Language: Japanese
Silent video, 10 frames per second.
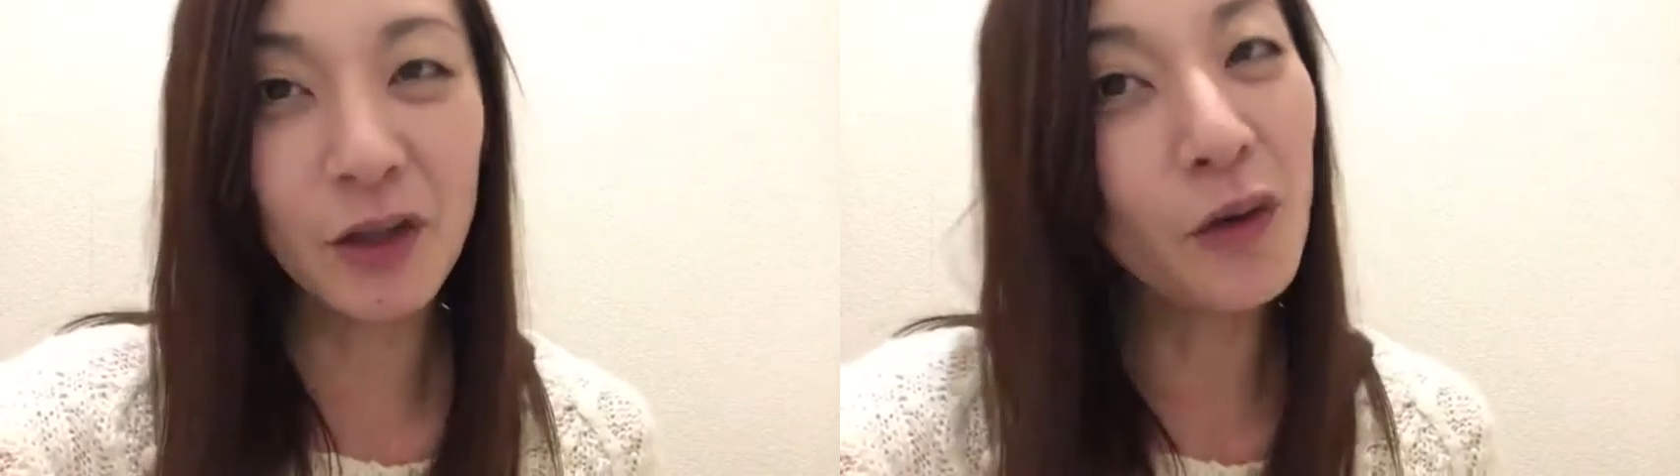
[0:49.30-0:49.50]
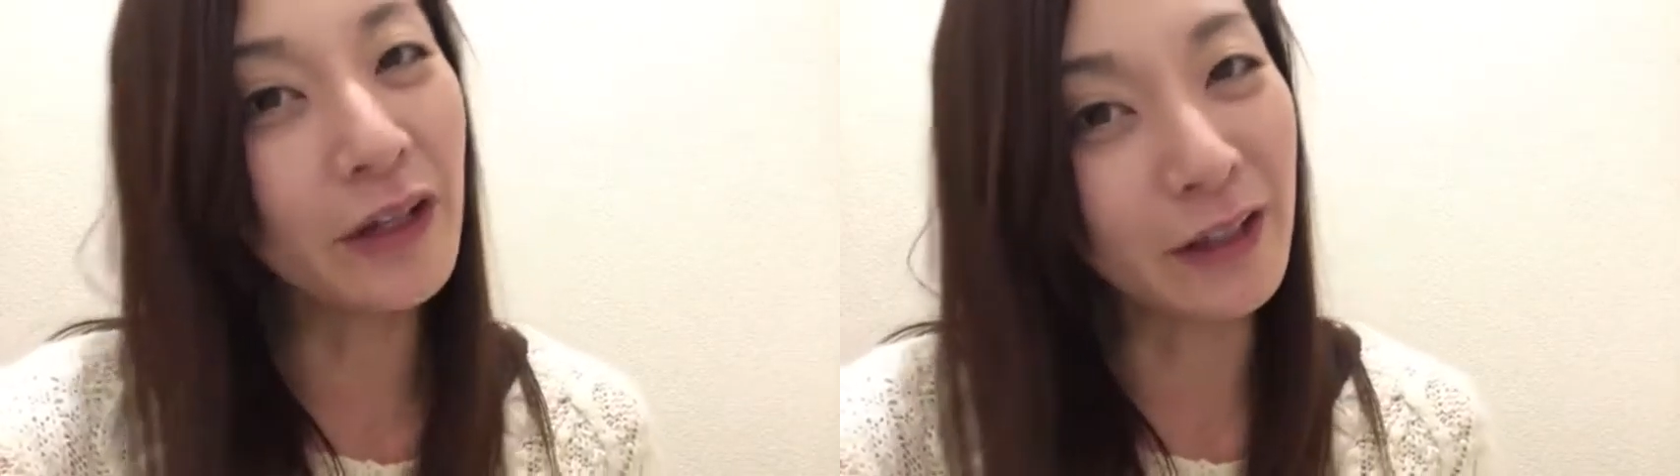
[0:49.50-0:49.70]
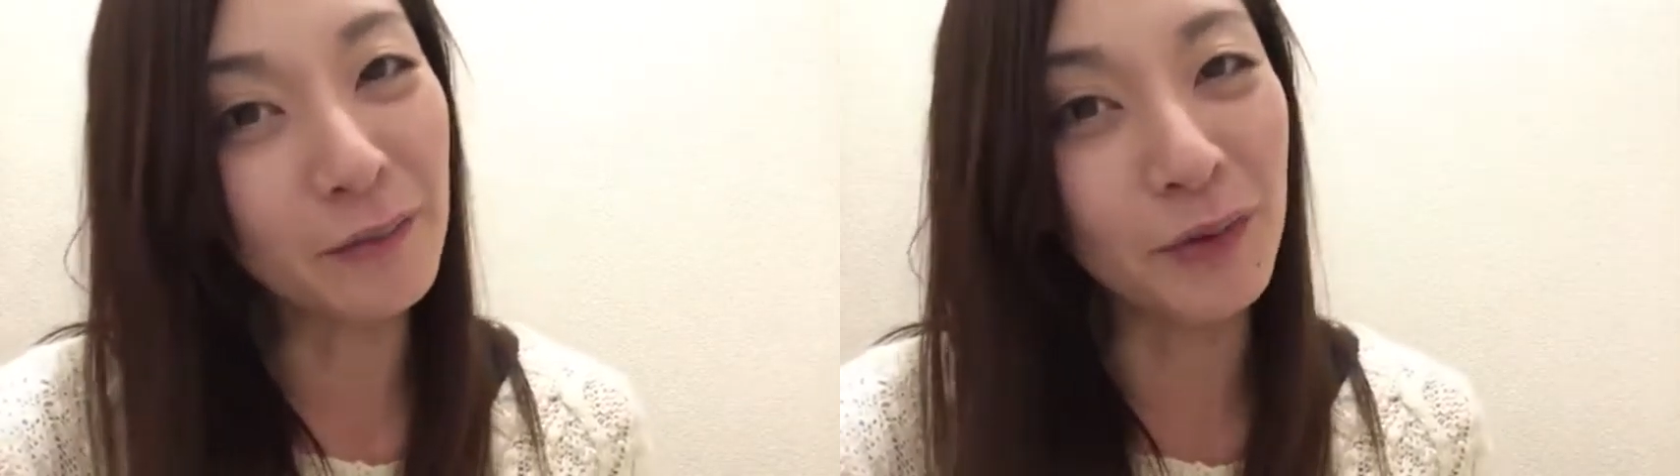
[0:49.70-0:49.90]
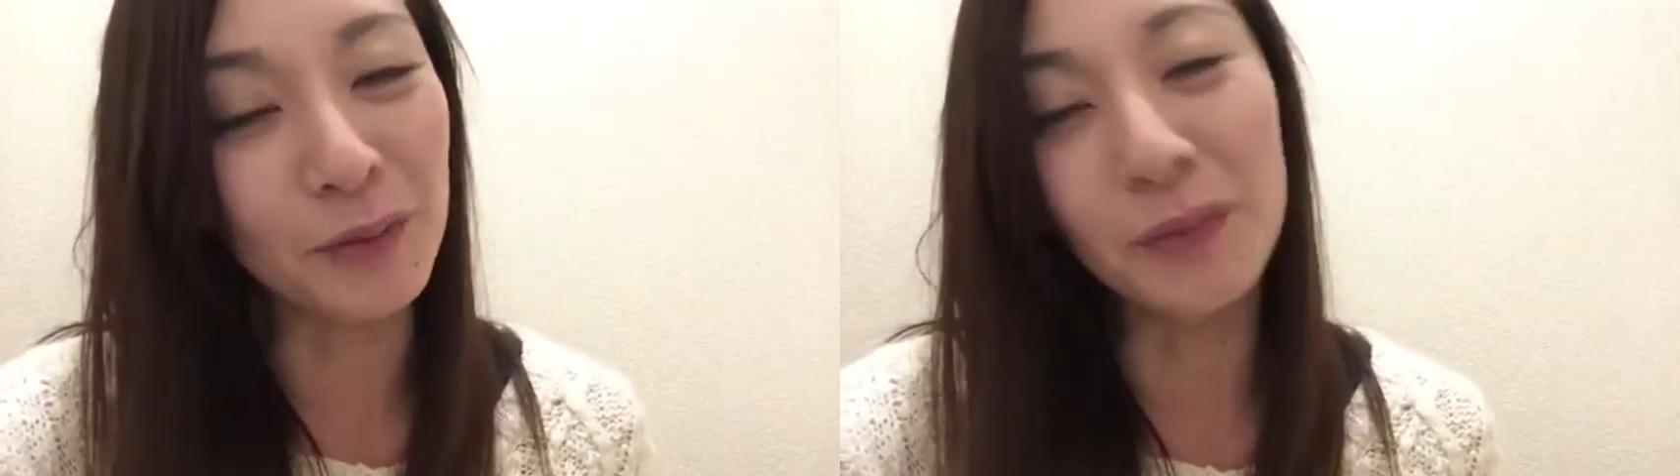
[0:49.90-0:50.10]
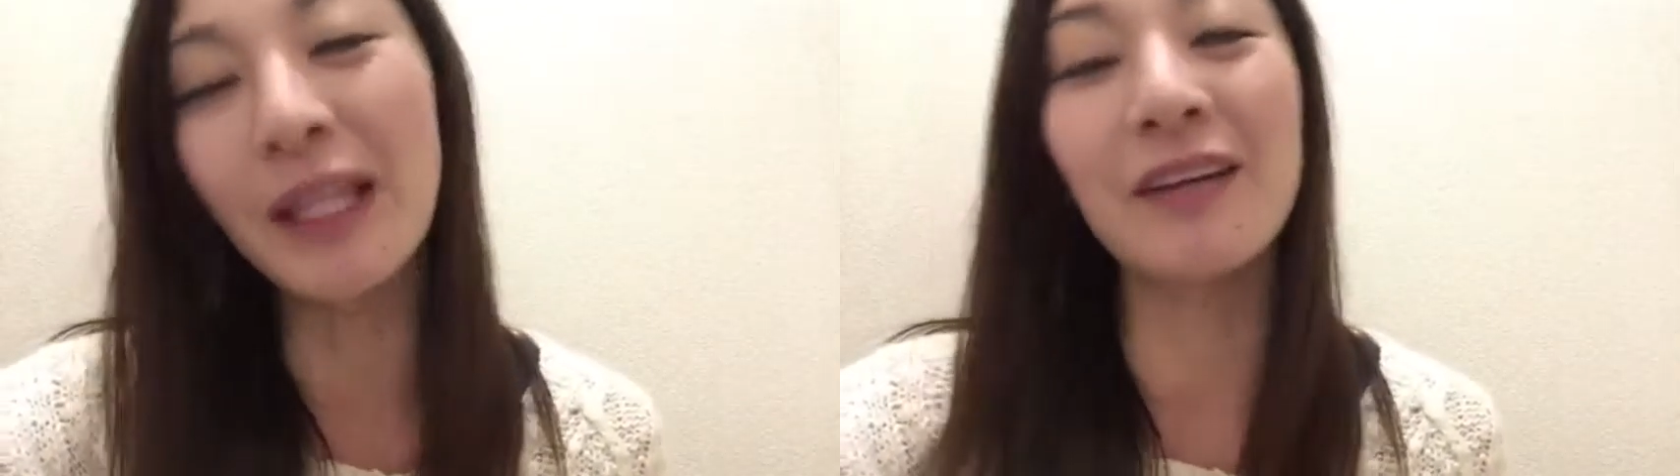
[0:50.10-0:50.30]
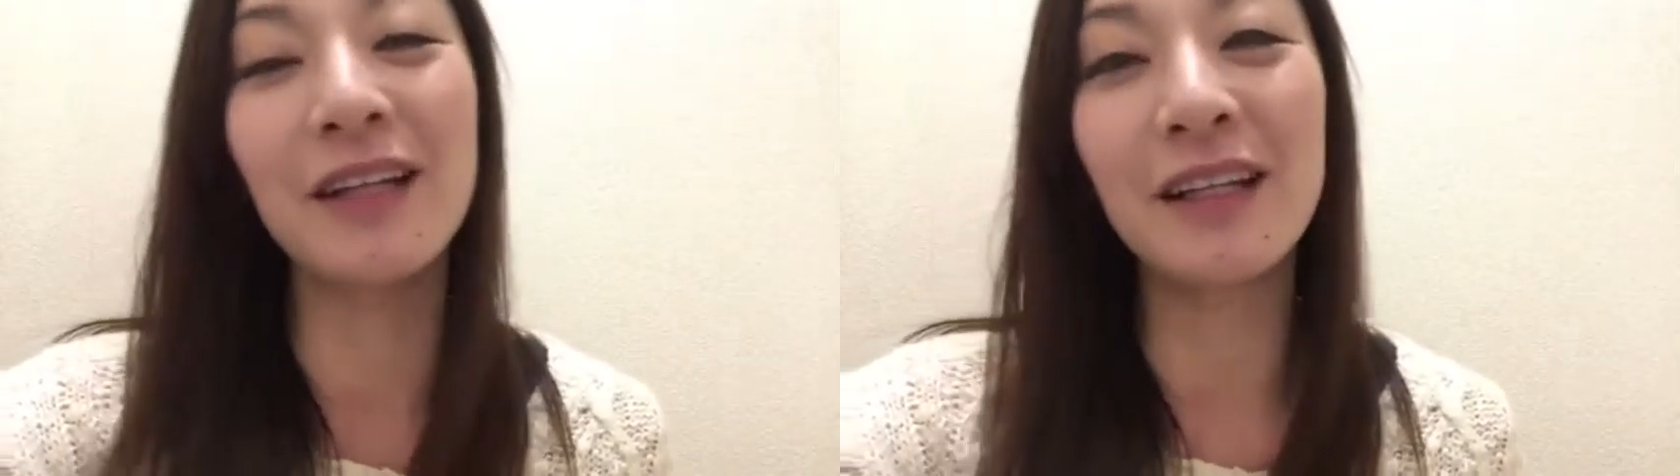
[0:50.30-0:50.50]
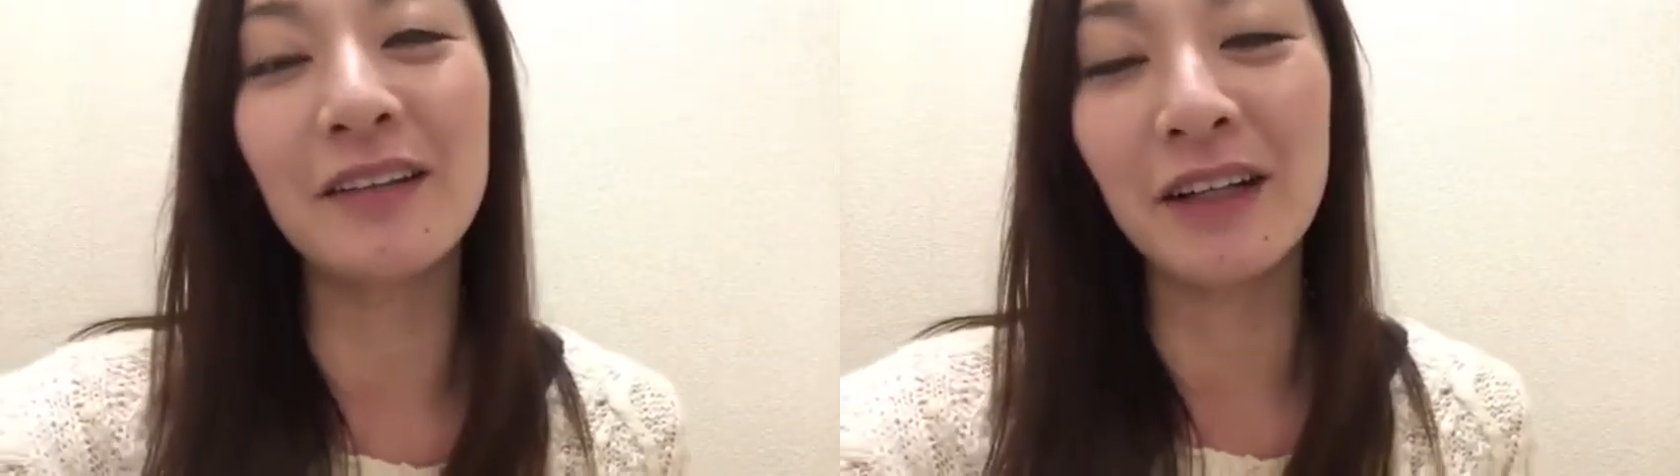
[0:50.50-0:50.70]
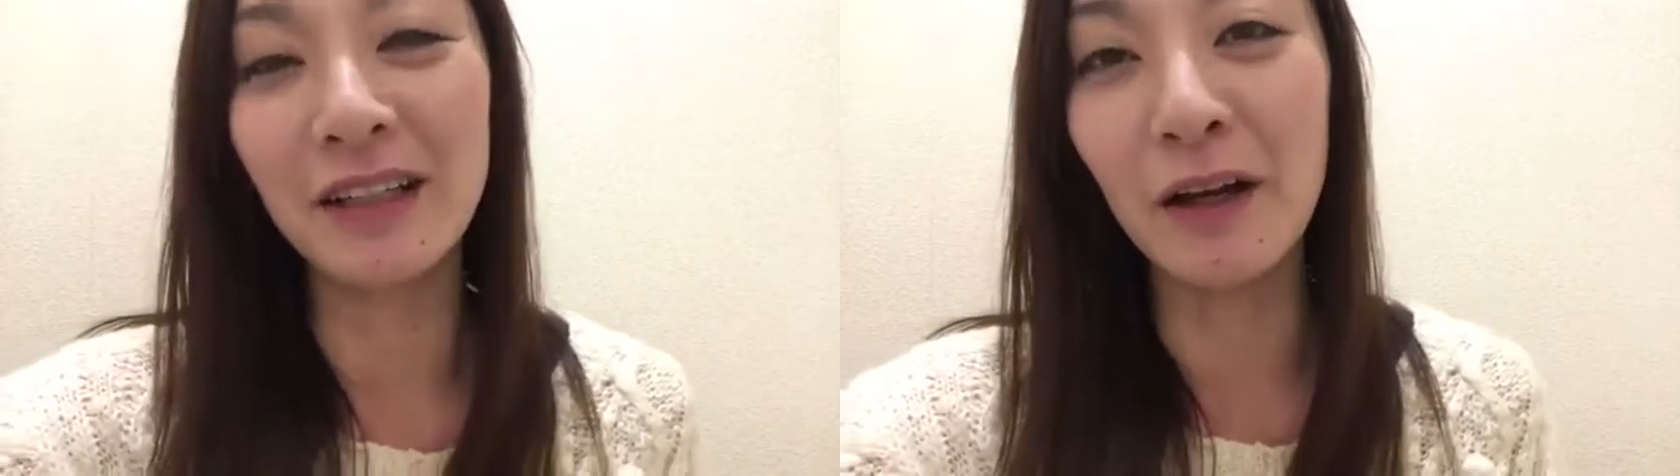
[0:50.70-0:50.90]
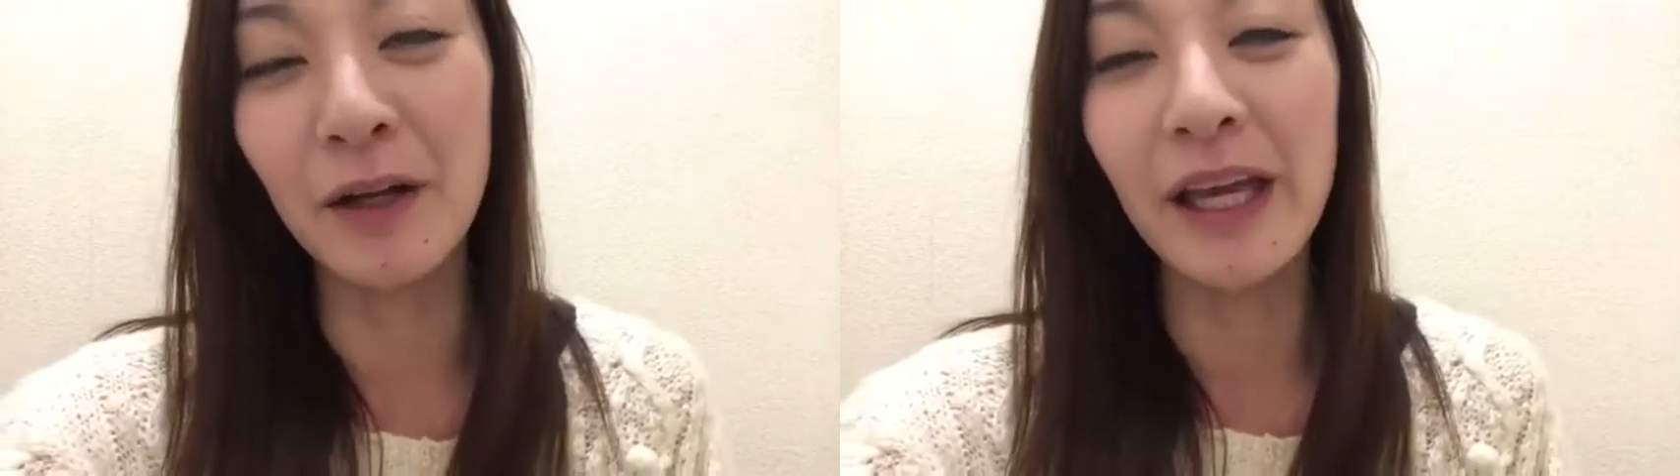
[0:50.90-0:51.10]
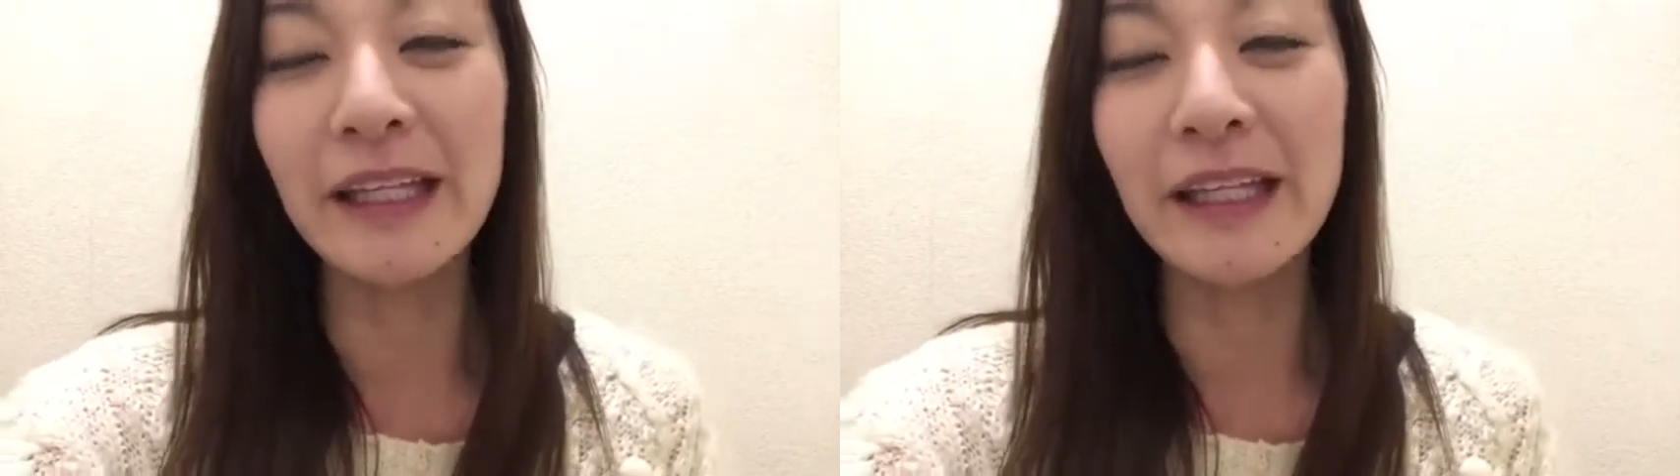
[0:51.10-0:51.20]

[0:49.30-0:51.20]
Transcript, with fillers: 今日かなもう見てくれてる方は